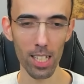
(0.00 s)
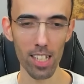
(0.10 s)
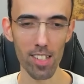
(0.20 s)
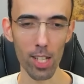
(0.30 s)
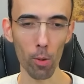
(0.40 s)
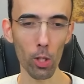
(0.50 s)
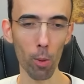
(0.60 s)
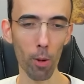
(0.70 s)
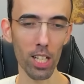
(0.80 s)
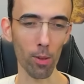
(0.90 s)
Seguito
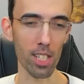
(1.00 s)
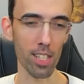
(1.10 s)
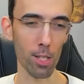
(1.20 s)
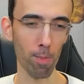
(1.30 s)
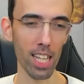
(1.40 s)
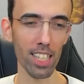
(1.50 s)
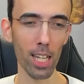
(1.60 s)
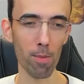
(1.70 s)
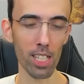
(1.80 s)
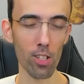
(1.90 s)
poi da queste splendide
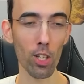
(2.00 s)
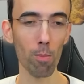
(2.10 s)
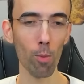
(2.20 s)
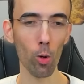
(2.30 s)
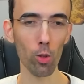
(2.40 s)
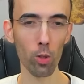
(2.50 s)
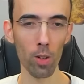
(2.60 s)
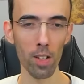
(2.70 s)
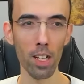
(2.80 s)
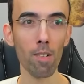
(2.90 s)
animazioni molto...